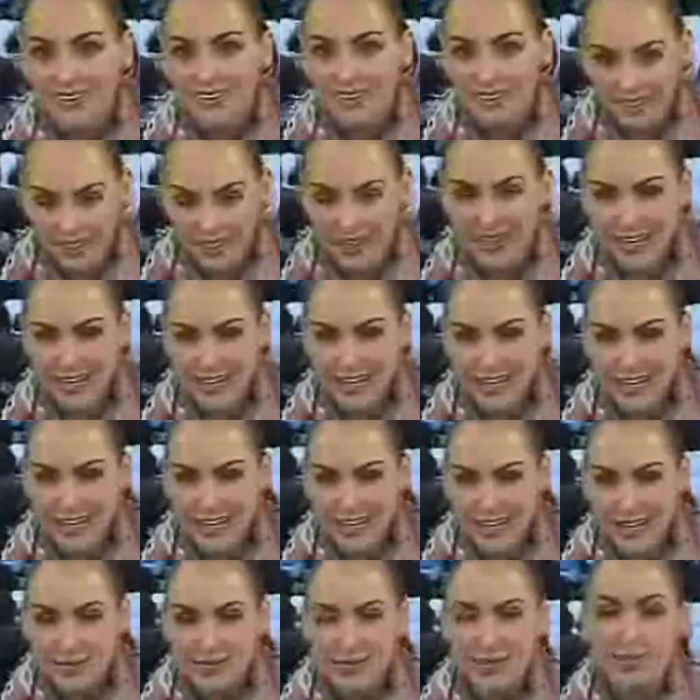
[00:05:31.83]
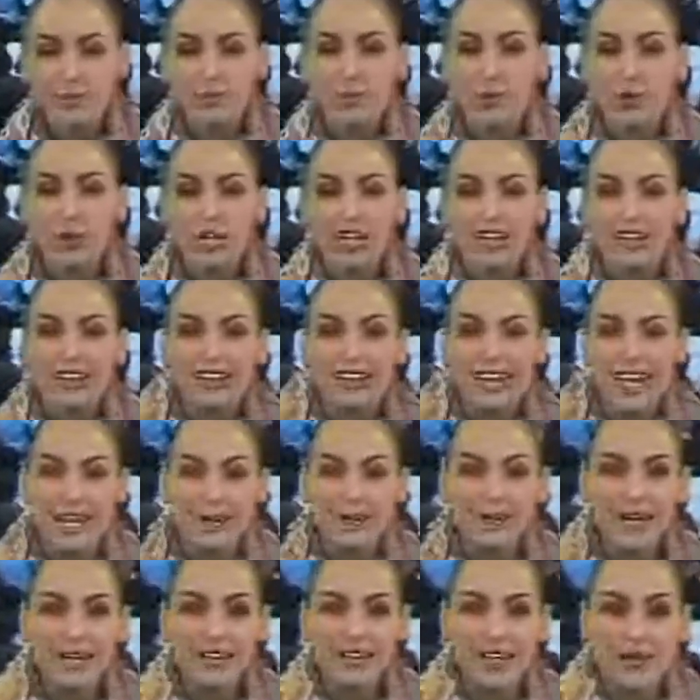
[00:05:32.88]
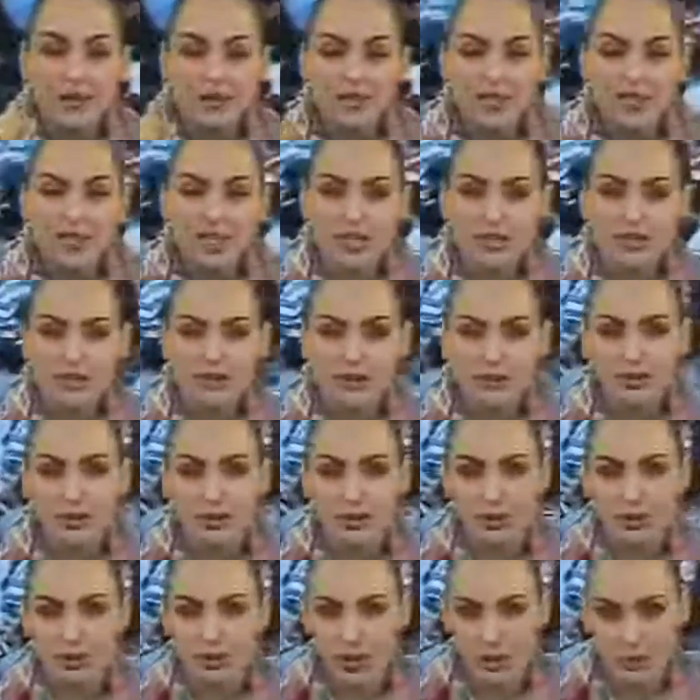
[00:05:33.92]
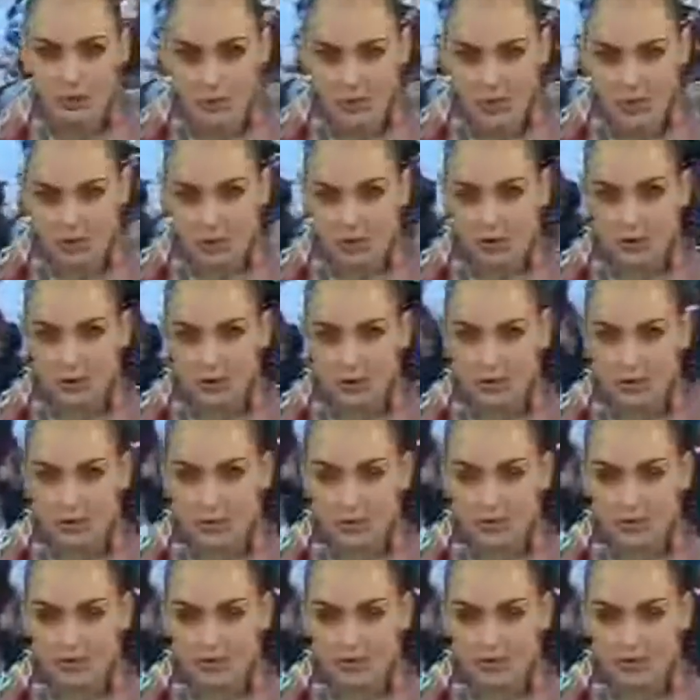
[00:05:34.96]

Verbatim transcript: Hã? Mas porque teme a Deus e anda nos seus caminhos.